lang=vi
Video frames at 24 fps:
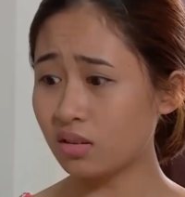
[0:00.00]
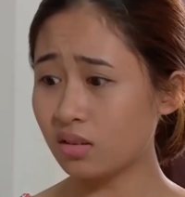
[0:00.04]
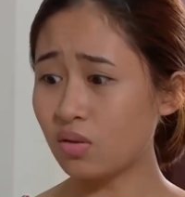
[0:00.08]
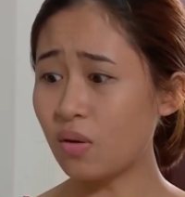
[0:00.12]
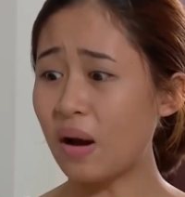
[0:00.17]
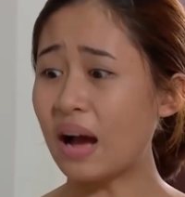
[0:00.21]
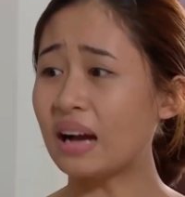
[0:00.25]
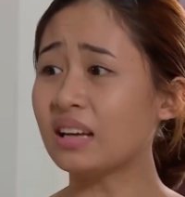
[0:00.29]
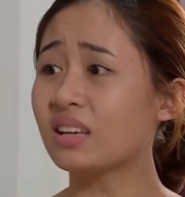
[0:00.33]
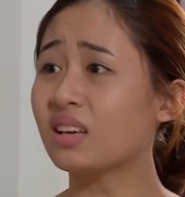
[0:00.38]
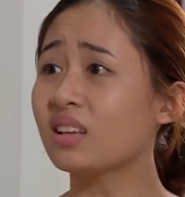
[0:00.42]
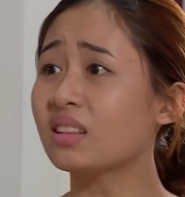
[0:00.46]

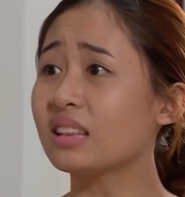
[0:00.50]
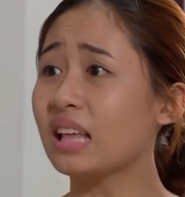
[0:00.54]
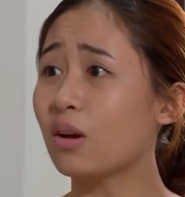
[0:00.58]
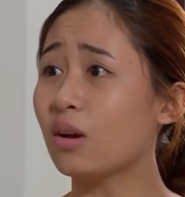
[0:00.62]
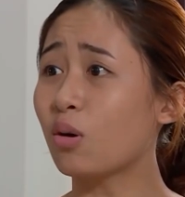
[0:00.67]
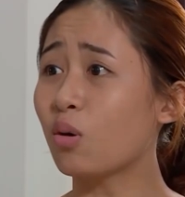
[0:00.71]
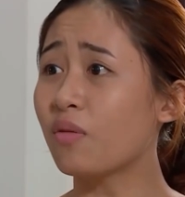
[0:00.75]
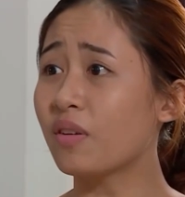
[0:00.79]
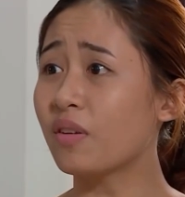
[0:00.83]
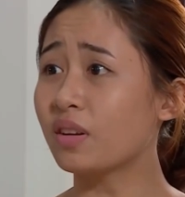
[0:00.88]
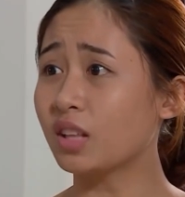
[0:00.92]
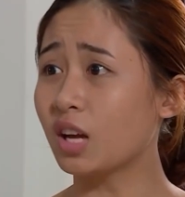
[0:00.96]
đồ ăn trên tay
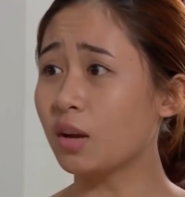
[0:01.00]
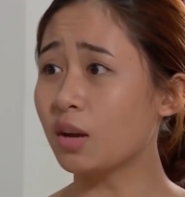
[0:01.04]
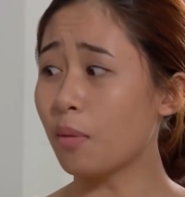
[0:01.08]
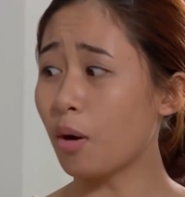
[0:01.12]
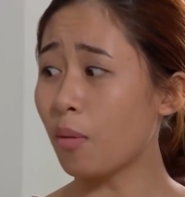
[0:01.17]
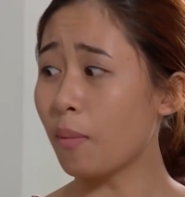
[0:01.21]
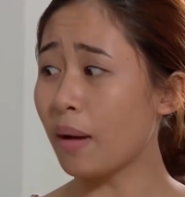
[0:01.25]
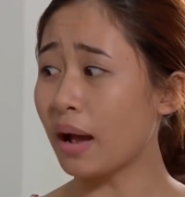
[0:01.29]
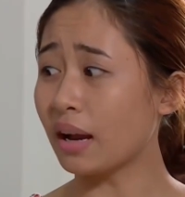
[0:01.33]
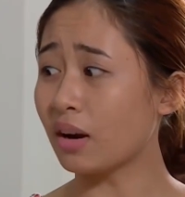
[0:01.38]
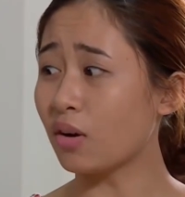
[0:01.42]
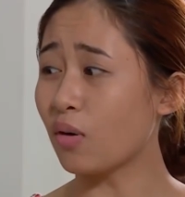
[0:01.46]
của việt thi mà
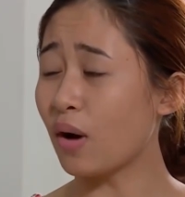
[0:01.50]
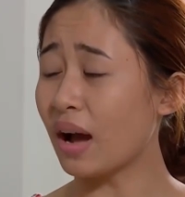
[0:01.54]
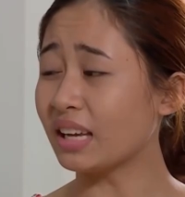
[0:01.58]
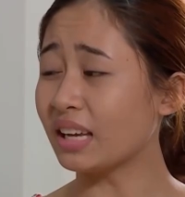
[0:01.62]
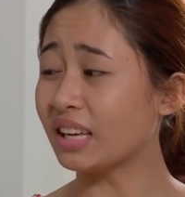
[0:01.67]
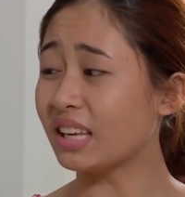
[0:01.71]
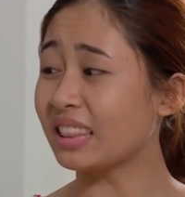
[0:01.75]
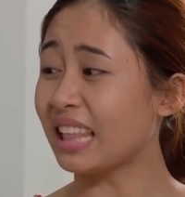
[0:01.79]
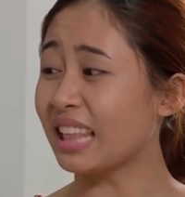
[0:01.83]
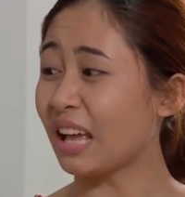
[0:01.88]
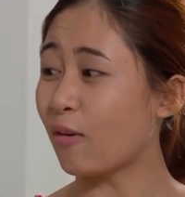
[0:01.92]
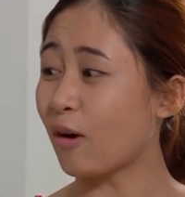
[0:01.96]
không ăn đồ
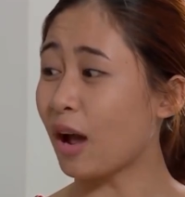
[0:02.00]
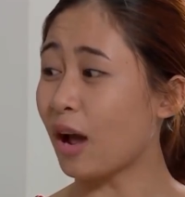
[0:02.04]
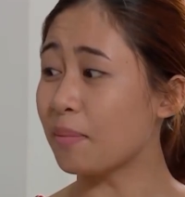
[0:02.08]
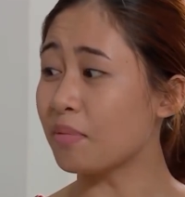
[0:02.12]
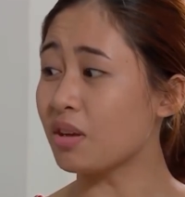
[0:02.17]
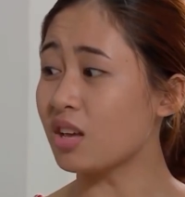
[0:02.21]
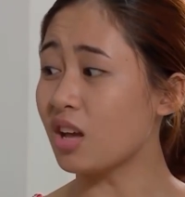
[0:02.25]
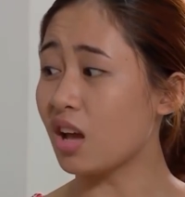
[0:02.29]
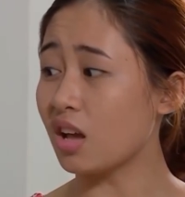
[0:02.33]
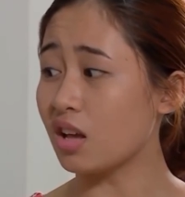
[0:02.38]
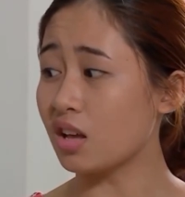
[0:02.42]
ăn trên tay của em cái